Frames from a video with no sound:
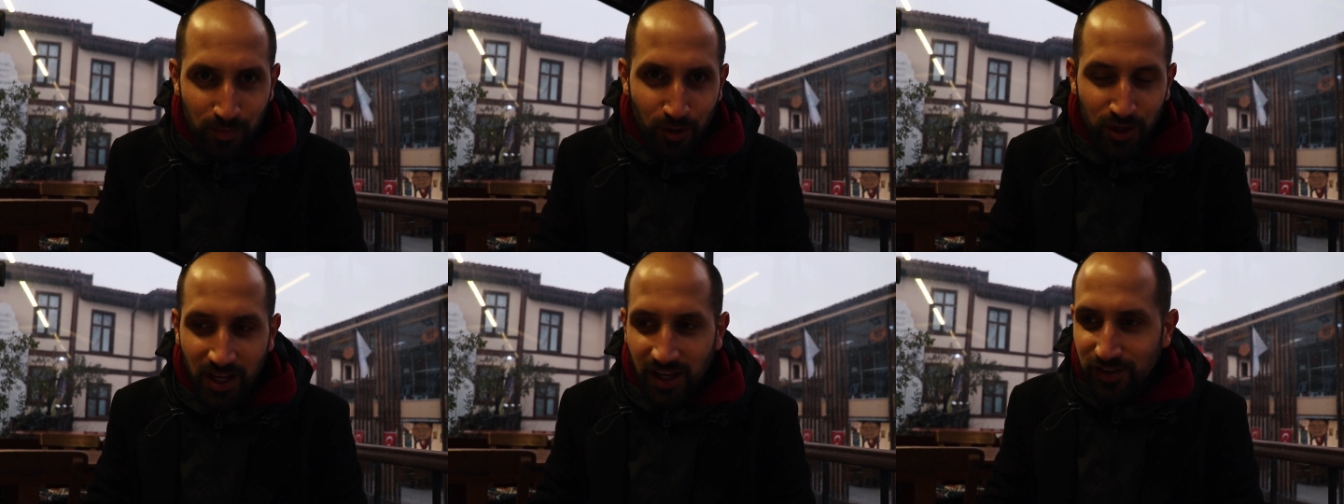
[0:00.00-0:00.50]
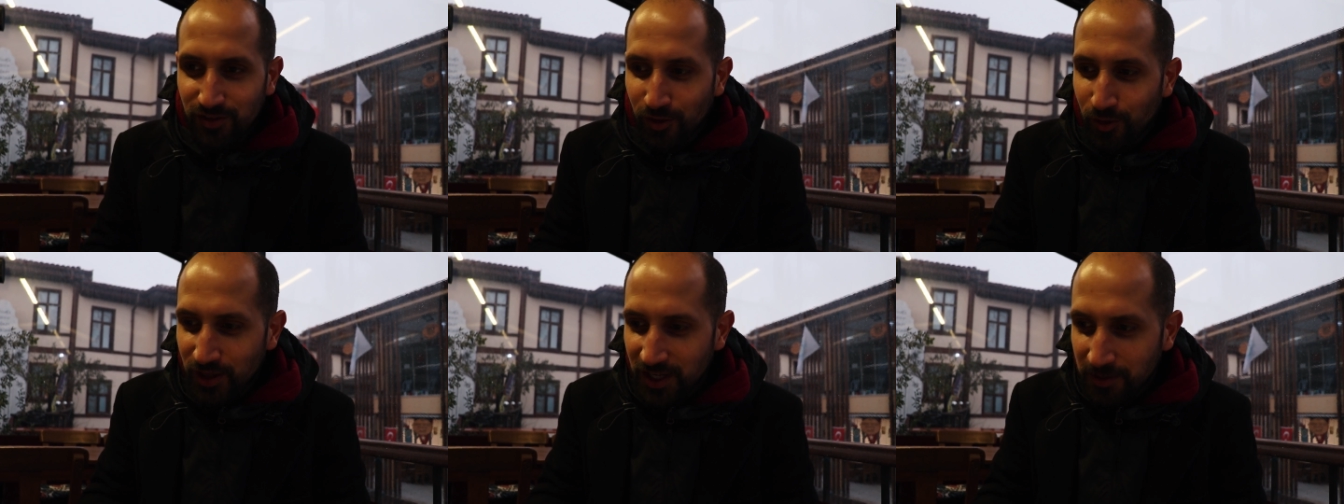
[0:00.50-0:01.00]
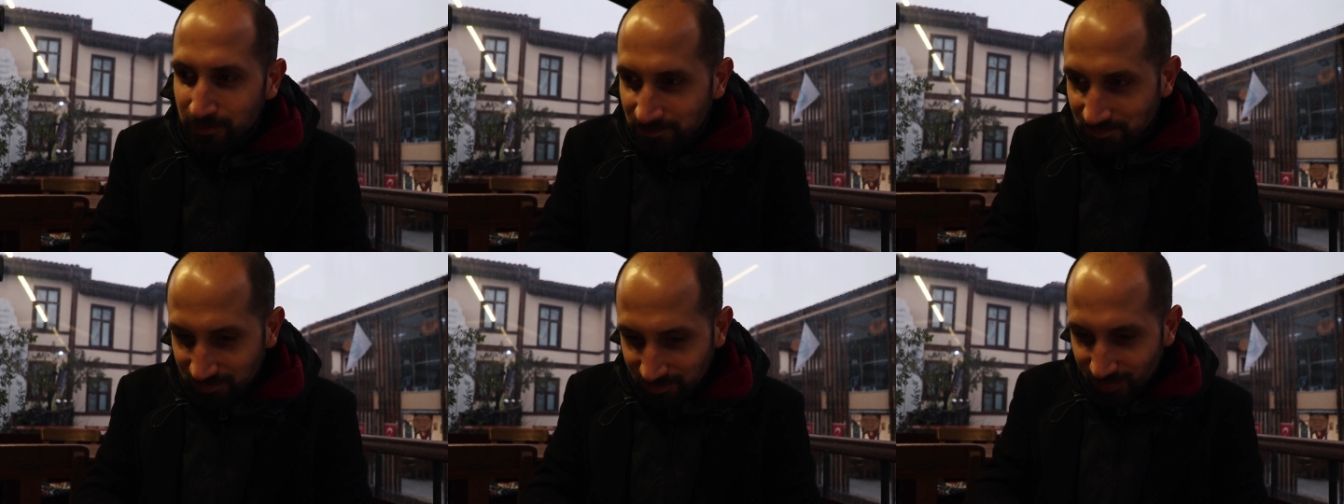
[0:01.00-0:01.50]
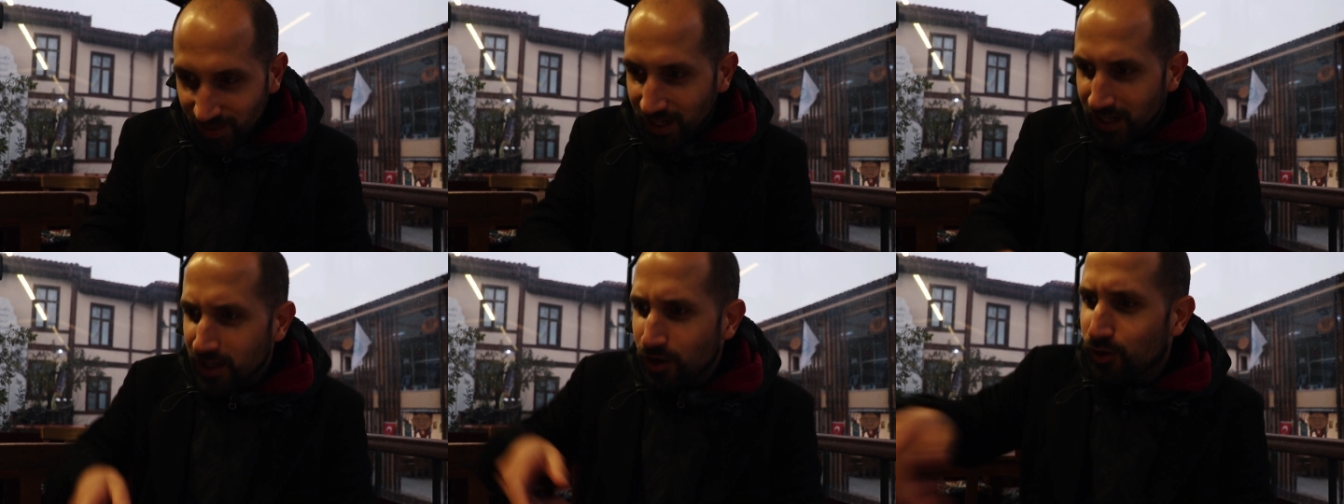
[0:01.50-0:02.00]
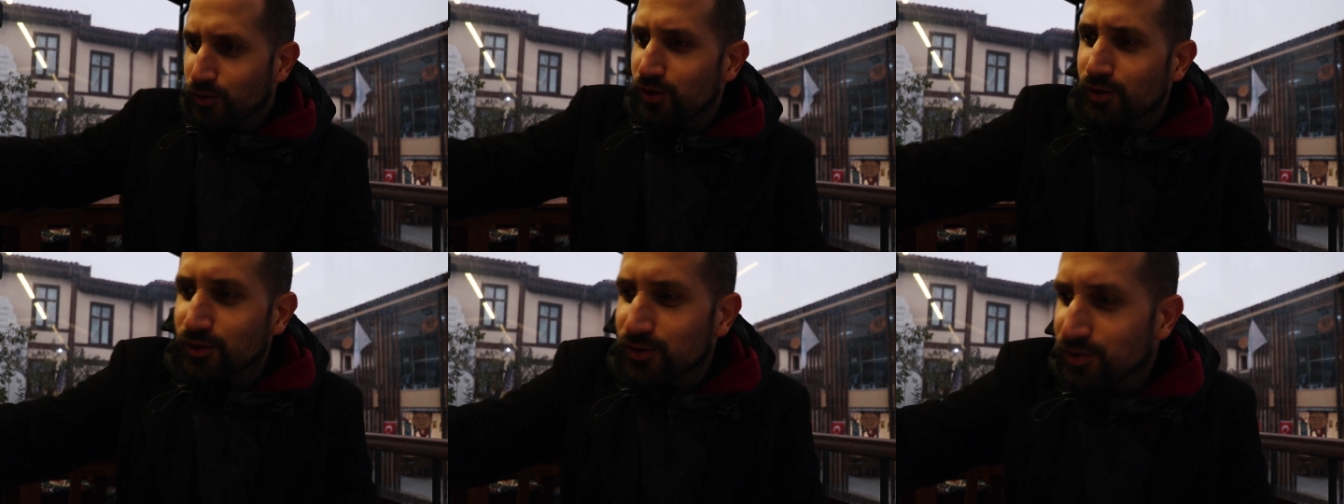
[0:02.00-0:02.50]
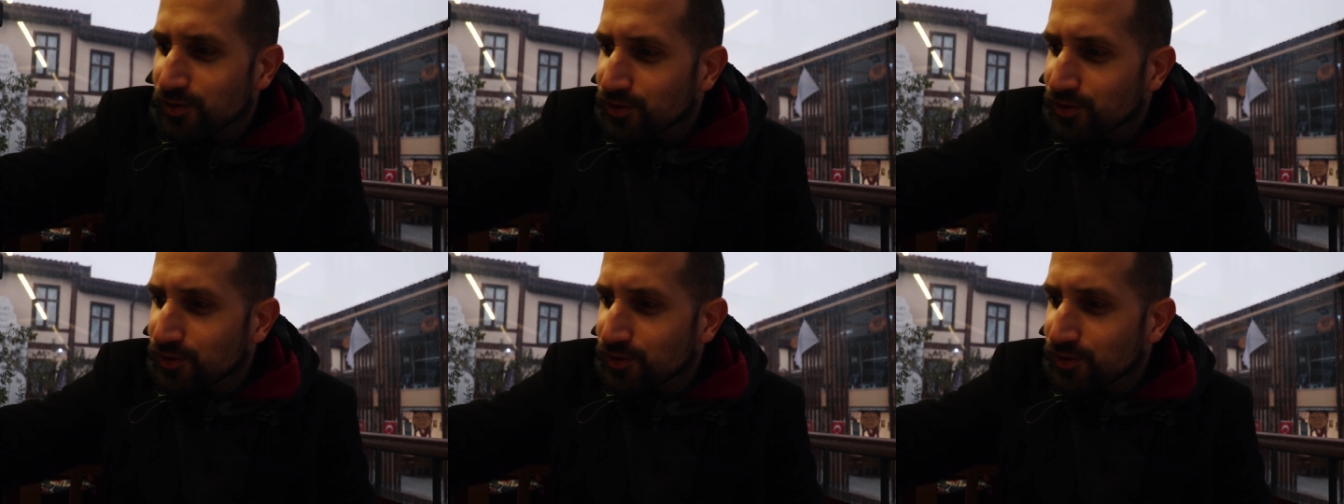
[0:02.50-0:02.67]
Bosnia y Herzegovina. Y con unos,